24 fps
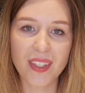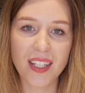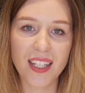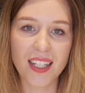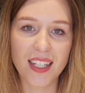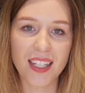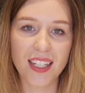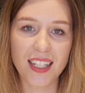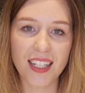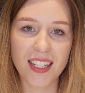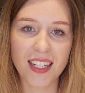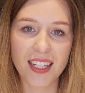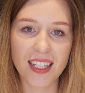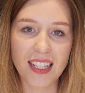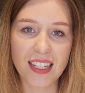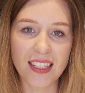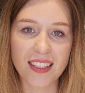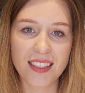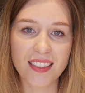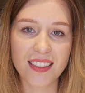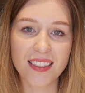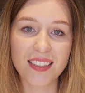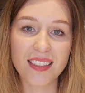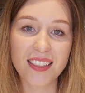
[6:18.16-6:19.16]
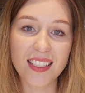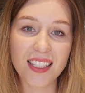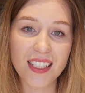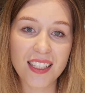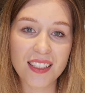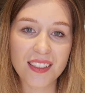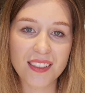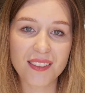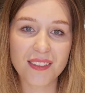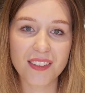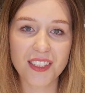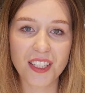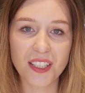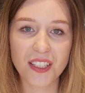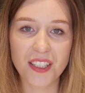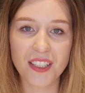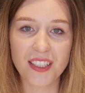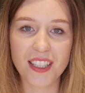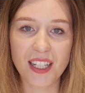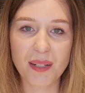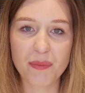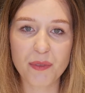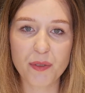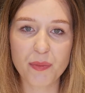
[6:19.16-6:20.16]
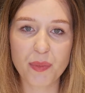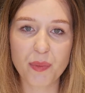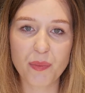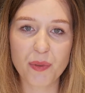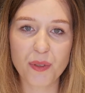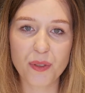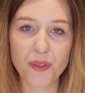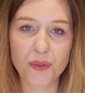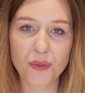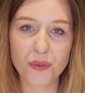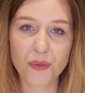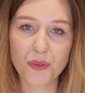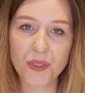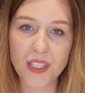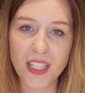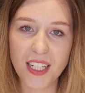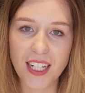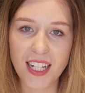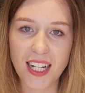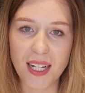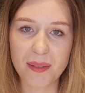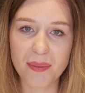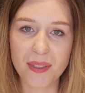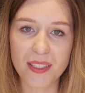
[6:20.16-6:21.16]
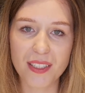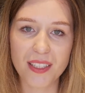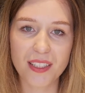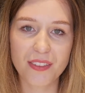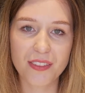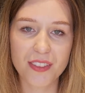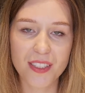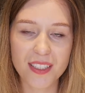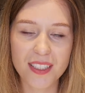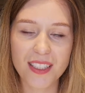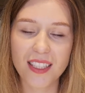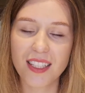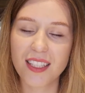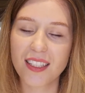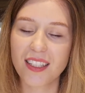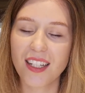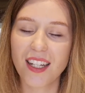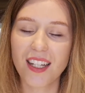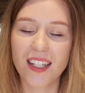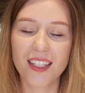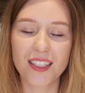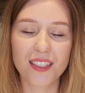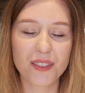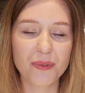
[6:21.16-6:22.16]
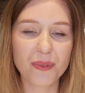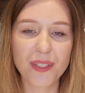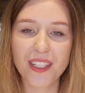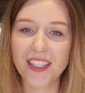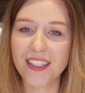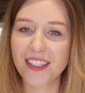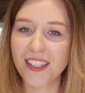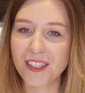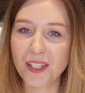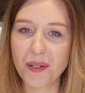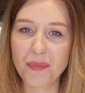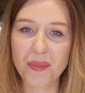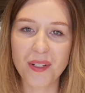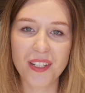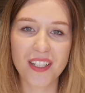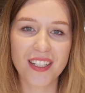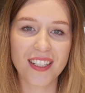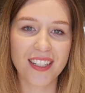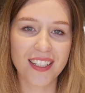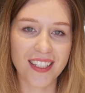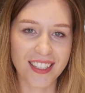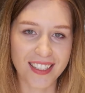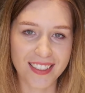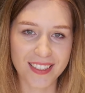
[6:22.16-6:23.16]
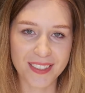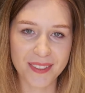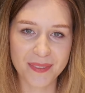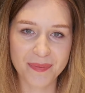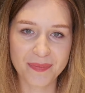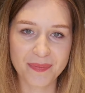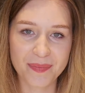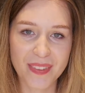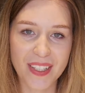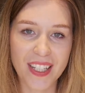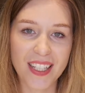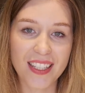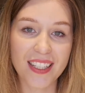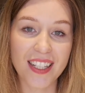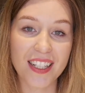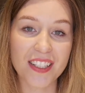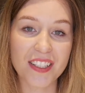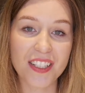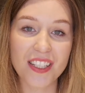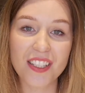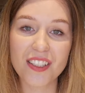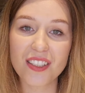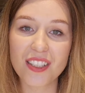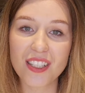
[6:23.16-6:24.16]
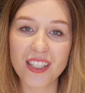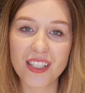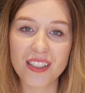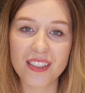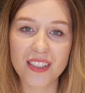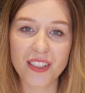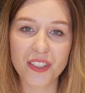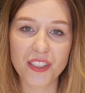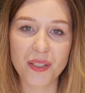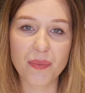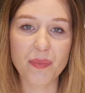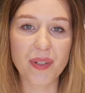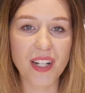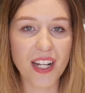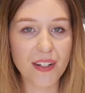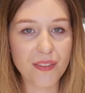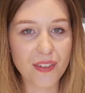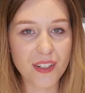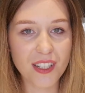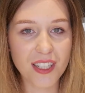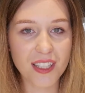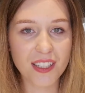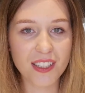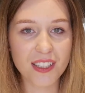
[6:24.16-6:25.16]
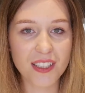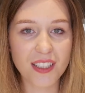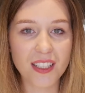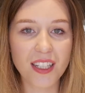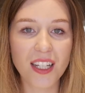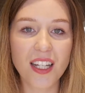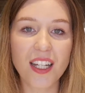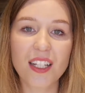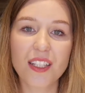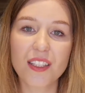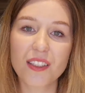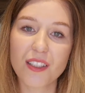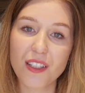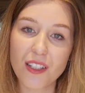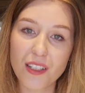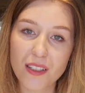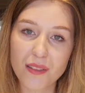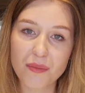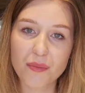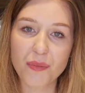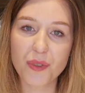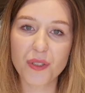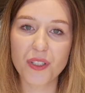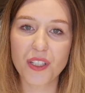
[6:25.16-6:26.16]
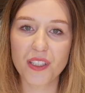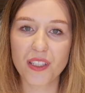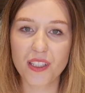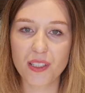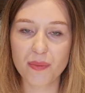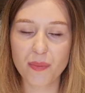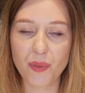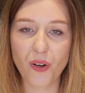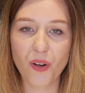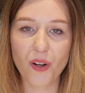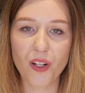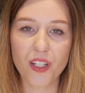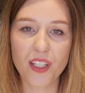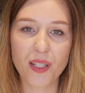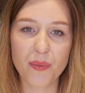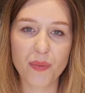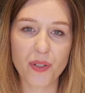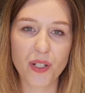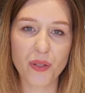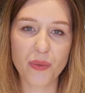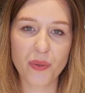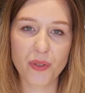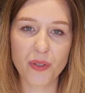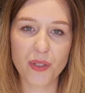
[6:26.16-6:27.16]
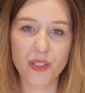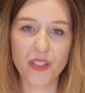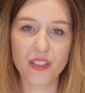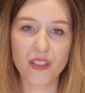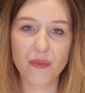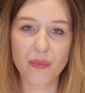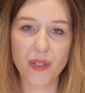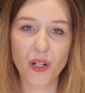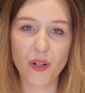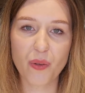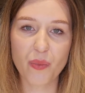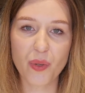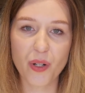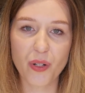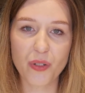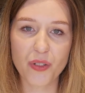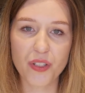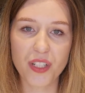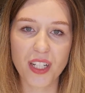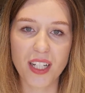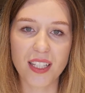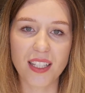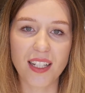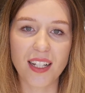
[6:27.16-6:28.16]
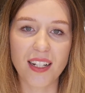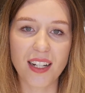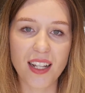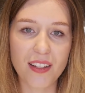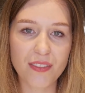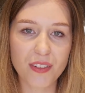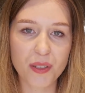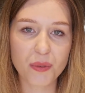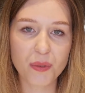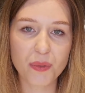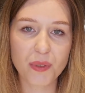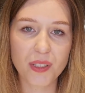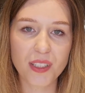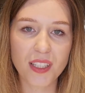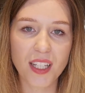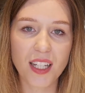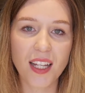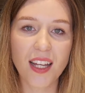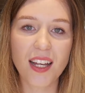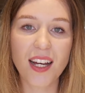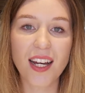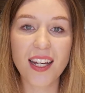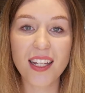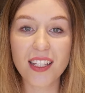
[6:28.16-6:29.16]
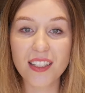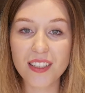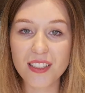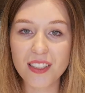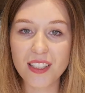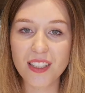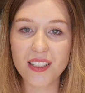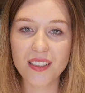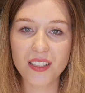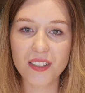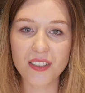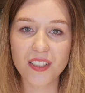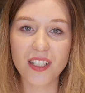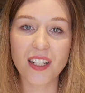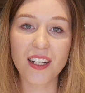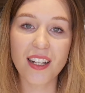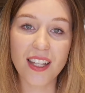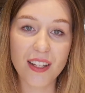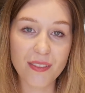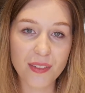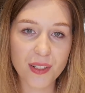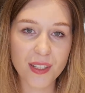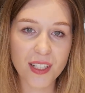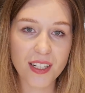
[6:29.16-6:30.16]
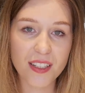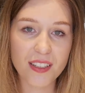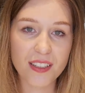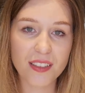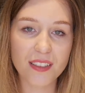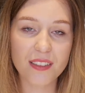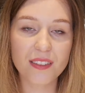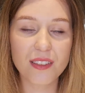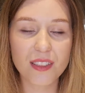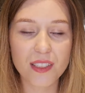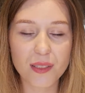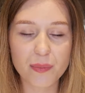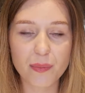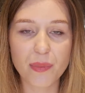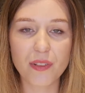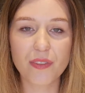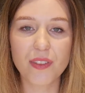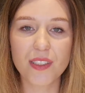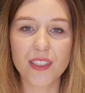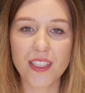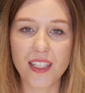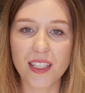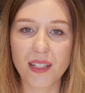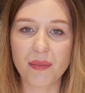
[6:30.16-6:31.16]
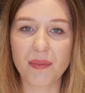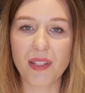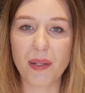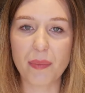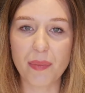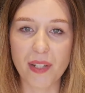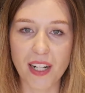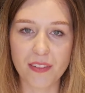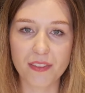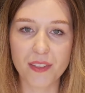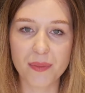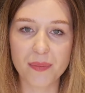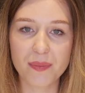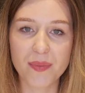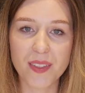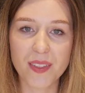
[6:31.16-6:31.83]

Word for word: E, I dzięki temu po prostu unikamy tych wszystkich złych, niedobrych rys. Także jeśli jesteście praworęczni, to możecie spokojnie przełożyć sobie obrączkę na lewą dłoń, a jeśli jesteście leworęczni, no to z powodzeniem na prawą.